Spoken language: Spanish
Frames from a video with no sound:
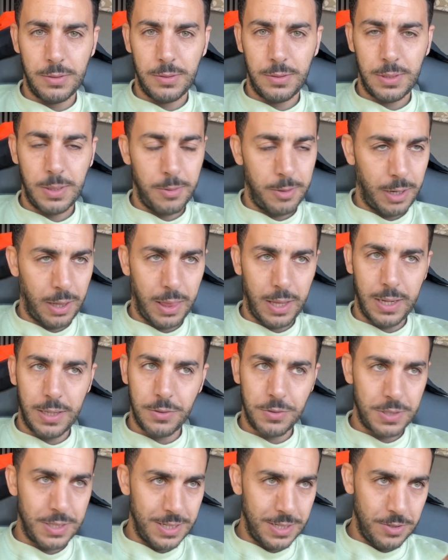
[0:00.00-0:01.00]
de verdad,
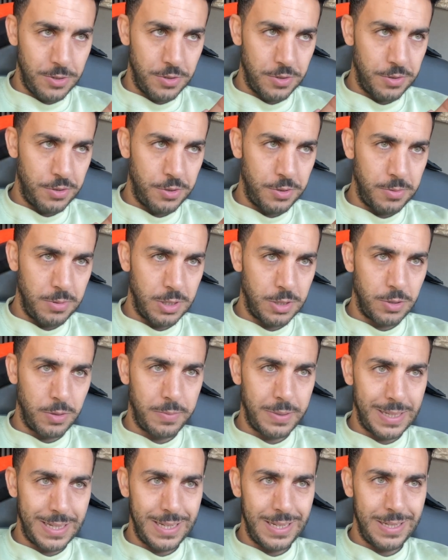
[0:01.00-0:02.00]
o sea, yo no he visto
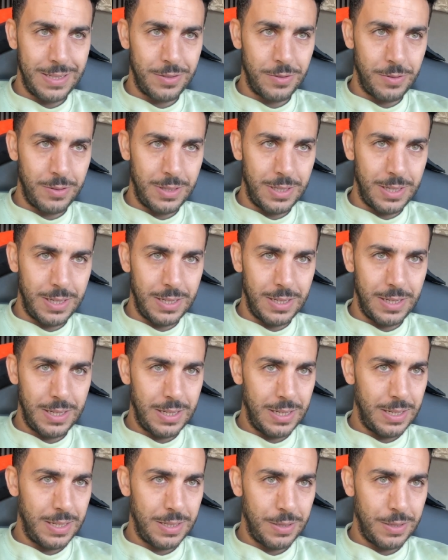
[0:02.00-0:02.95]
país donde,